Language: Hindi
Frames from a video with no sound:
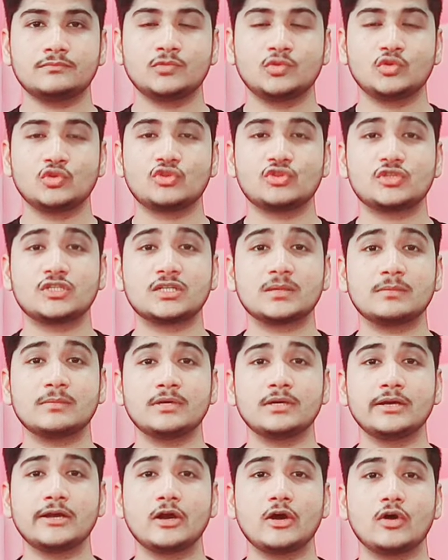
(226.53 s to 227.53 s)
तो
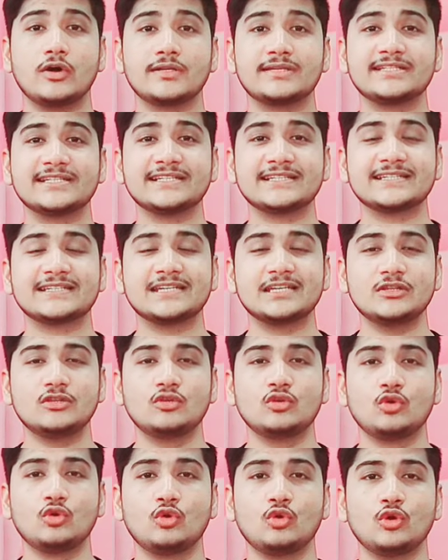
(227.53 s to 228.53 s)
स्टमक और चेस्ट की
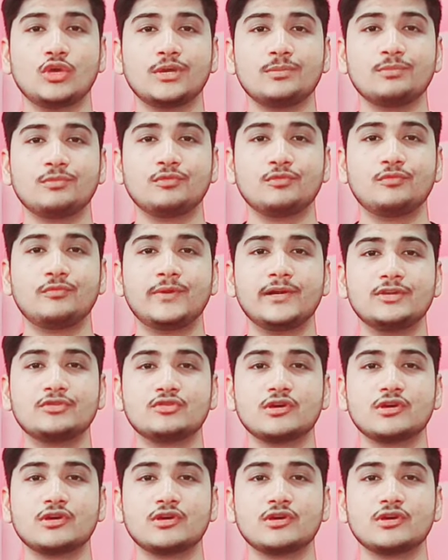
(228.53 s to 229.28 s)
दोनों की मूवमेंट